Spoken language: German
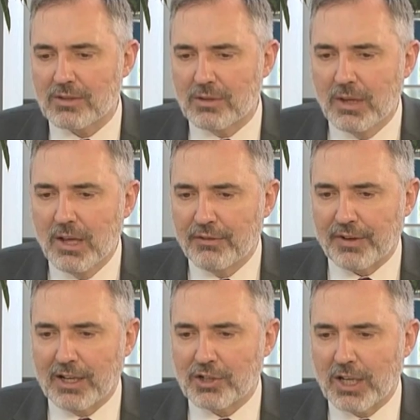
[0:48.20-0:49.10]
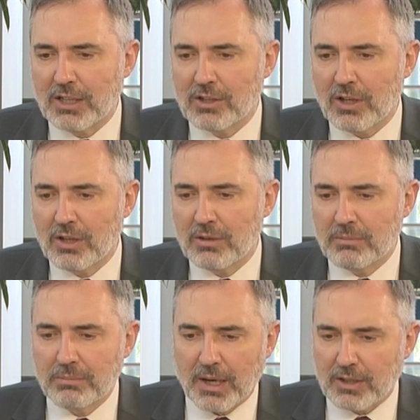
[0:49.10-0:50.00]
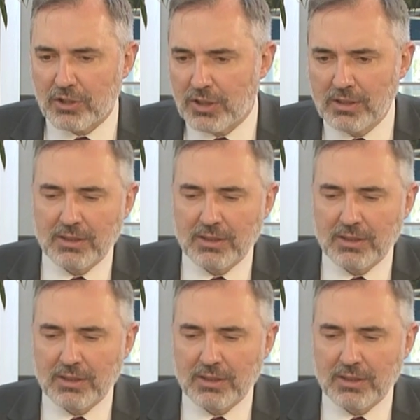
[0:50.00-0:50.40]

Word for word: soll frei entscheiden können, praktisch jeden